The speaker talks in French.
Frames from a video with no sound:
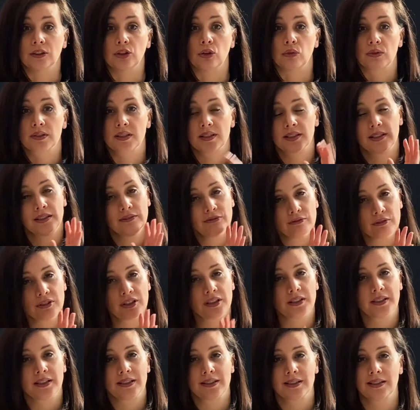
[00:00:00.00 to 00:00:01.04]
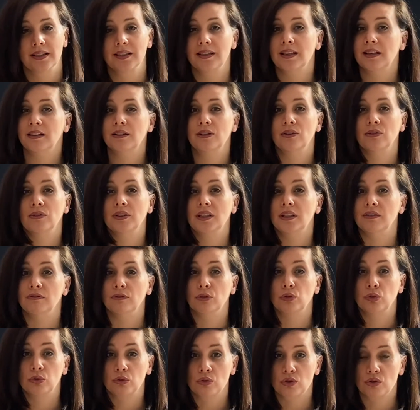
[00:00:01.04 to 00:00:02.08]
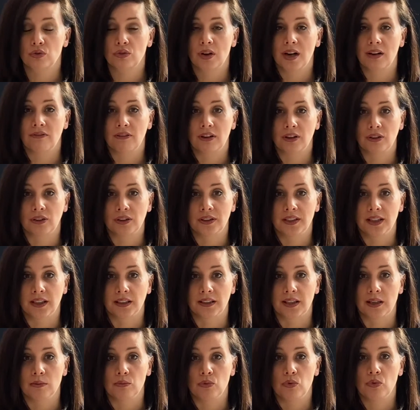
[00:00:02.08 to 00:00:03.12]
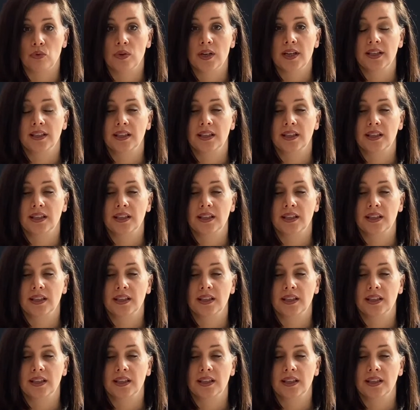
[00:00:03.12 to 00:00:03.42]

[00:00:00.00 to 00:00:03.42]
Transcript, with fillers: Donc, si vous connaissez quelqu'un qui veut toujours avoir le dernier mot,